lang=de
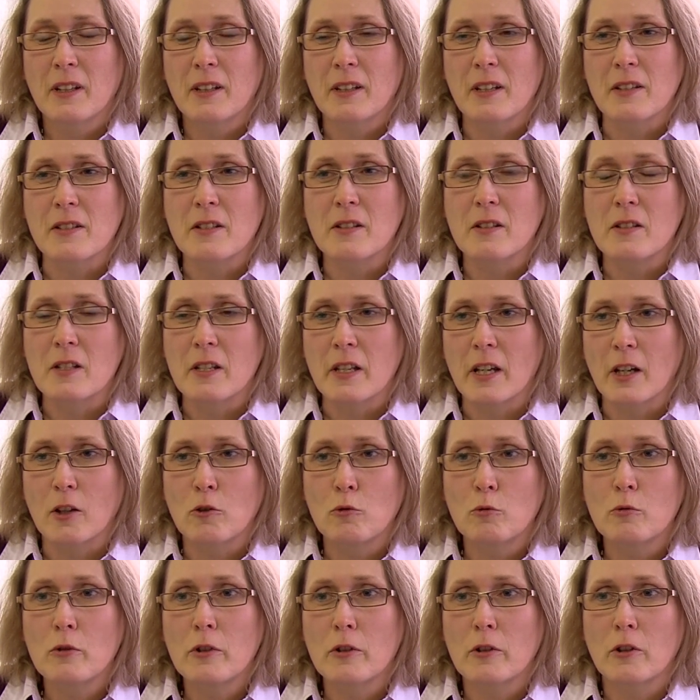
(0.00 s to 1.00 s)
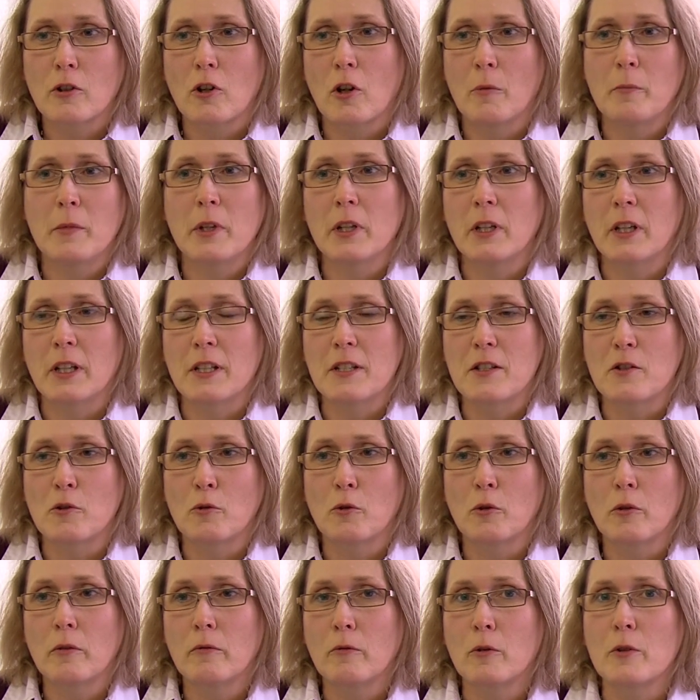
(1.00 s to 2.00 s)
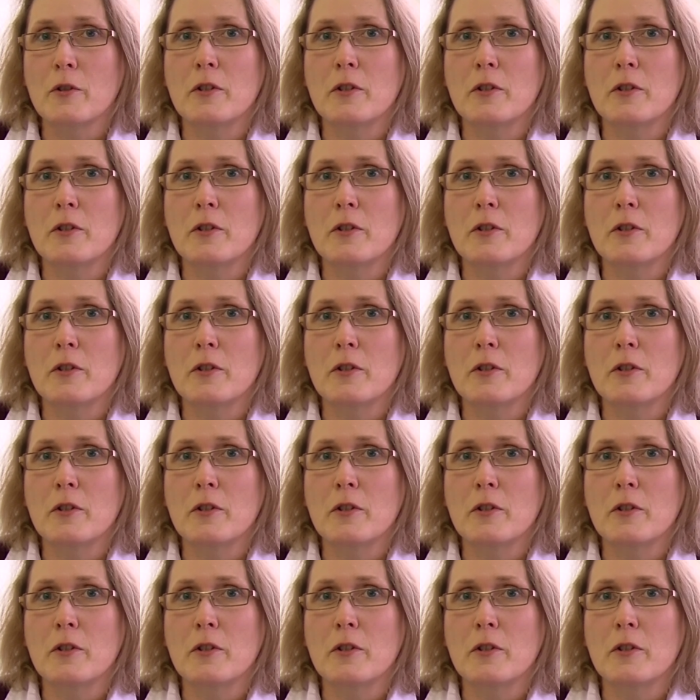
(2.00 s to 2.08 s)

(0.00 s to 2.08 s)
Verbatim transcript: Das sind sehr gute Kombinationen,